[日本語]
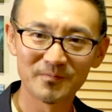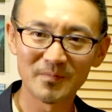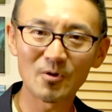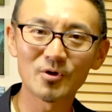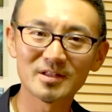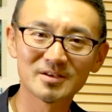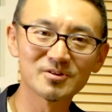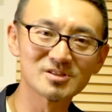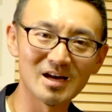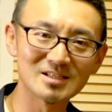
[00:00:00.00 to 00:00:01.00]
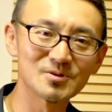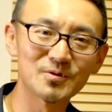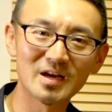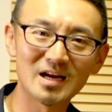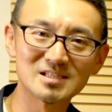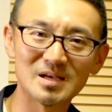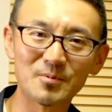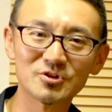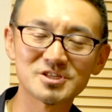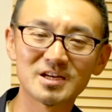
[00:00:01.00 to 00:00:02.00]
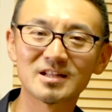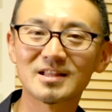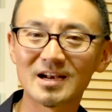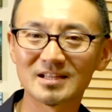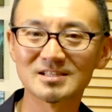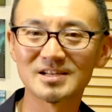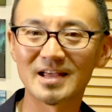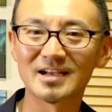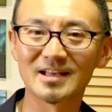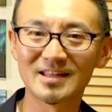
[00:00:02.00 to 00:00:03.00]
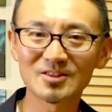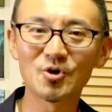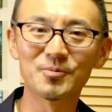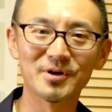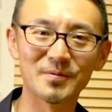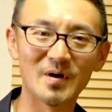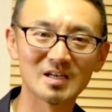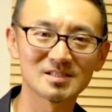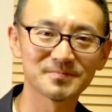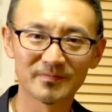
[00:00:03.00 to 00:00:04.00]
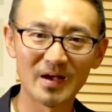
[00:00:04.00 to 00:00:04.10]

まあ、これで一つ発音に関して物知りになれたんじゃないかなと思います